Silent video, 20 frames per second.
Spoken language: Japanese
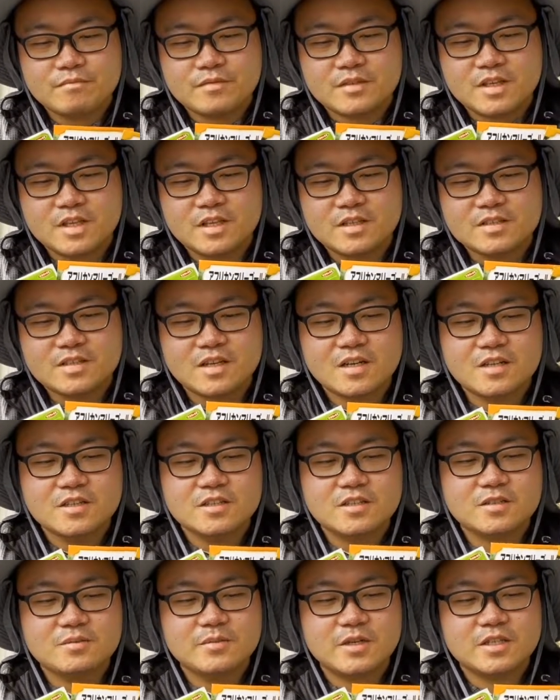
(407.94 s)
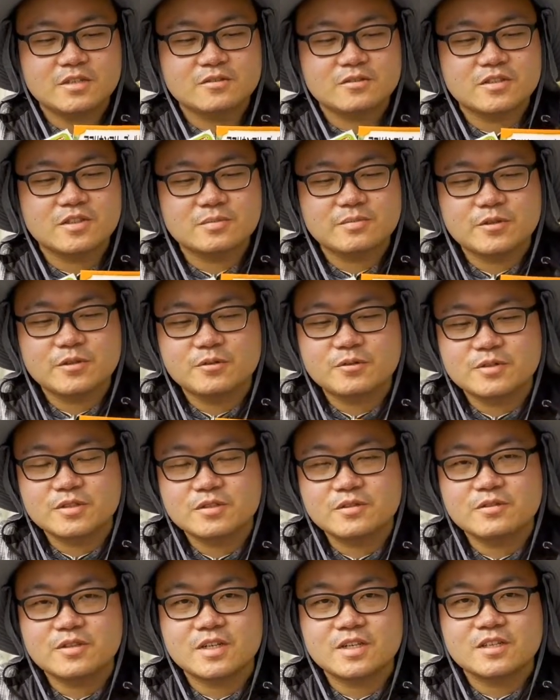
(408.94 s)
でさらにまあそういった病気
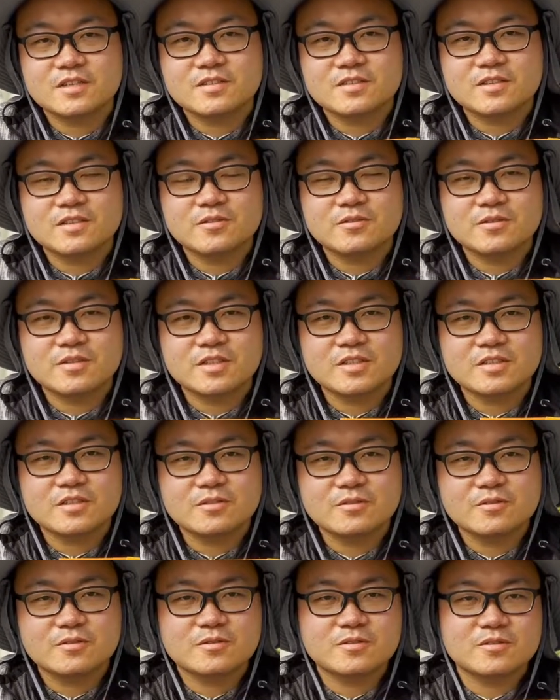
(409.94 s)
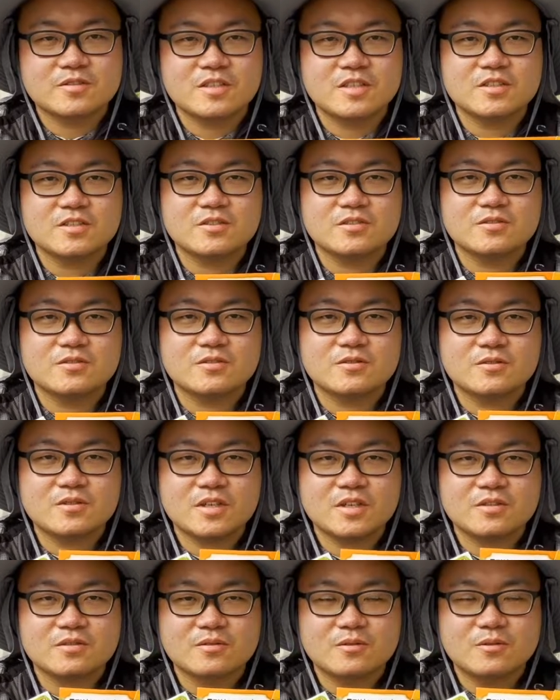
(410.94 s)
とかですねそういった引き起こす線虫と
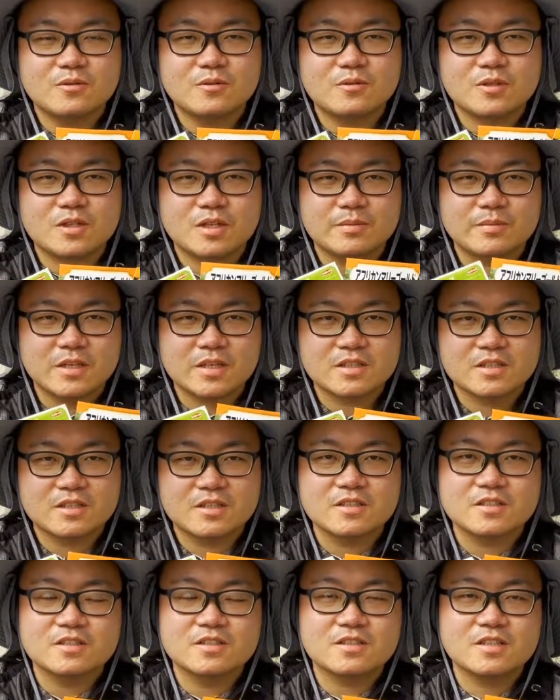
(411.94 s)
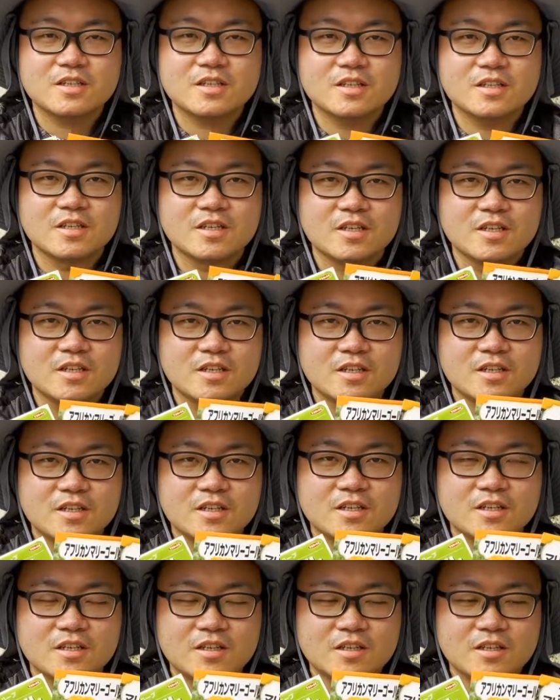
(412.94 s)
かの効果もあったりして、
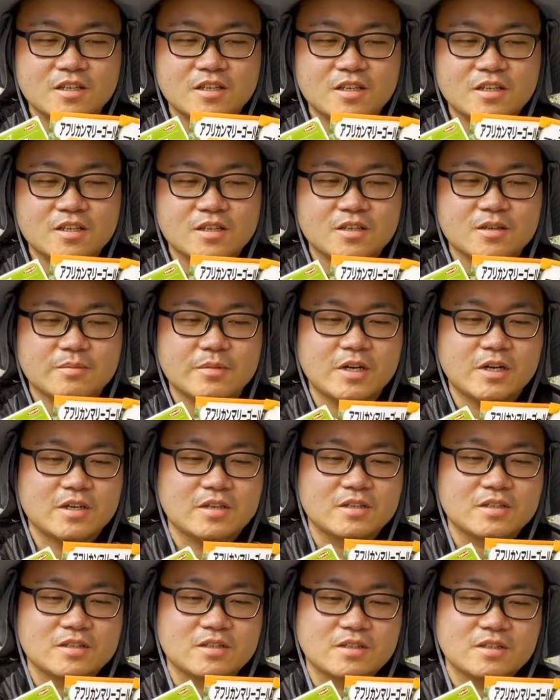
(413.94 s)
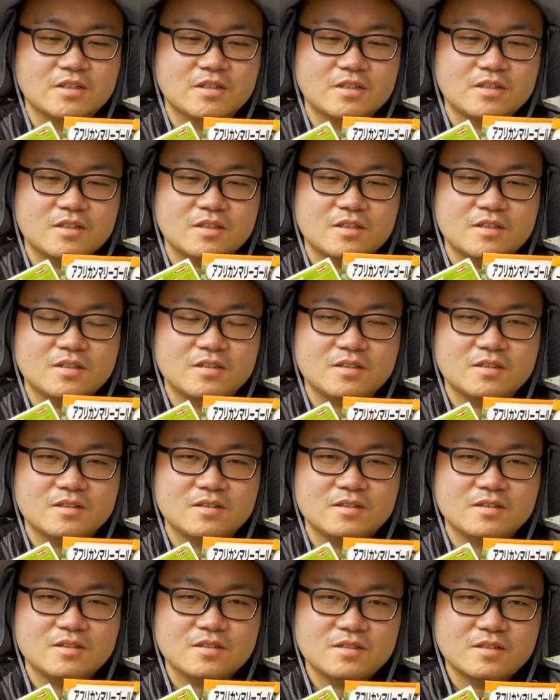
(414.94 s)
えー、ま
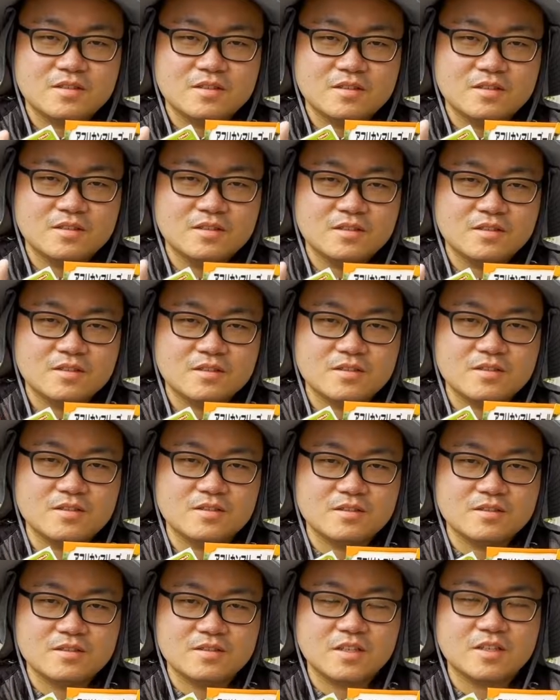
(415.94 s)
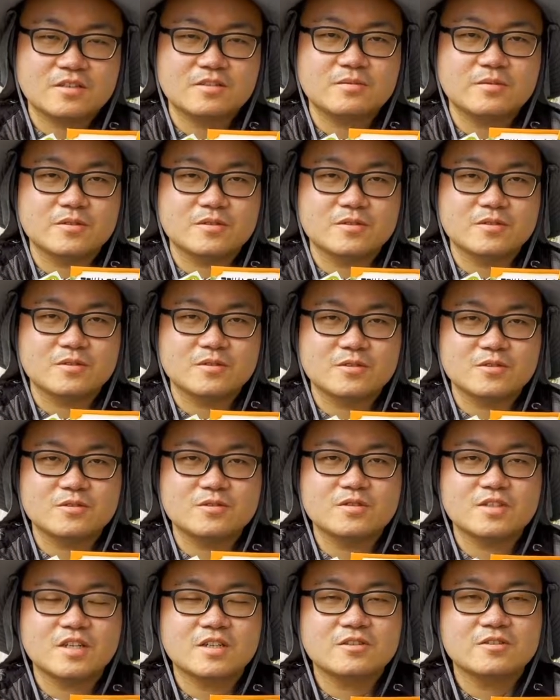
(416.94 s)
あ作物の
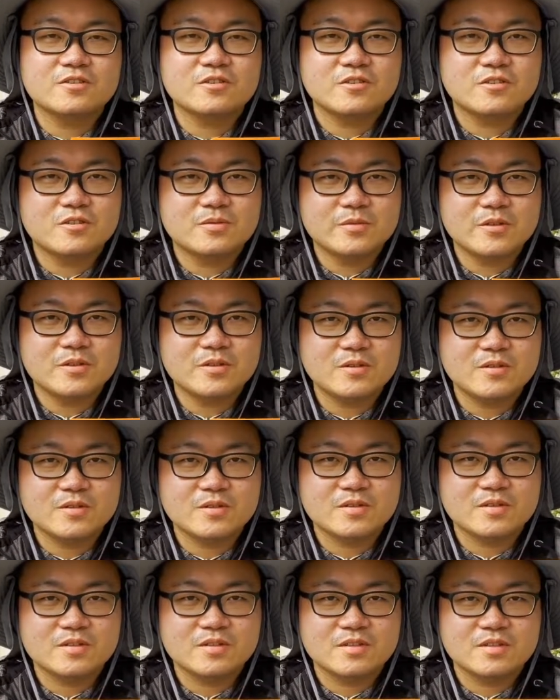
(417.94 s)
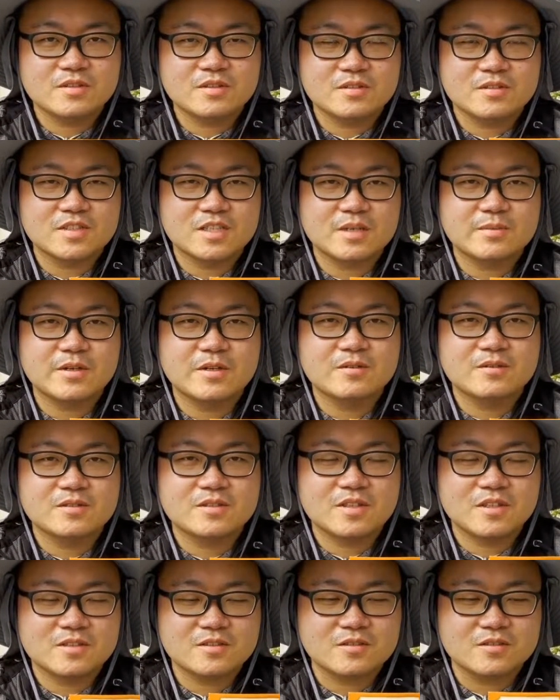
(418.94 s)
収穫量も邪魔を
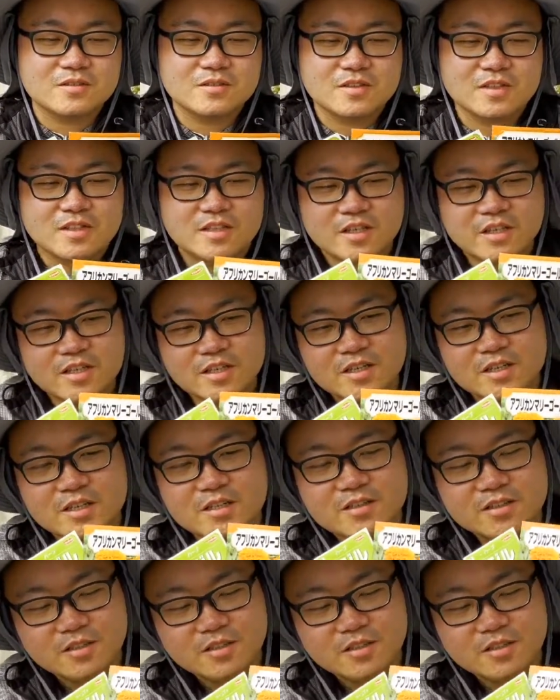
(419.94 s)
せずで景観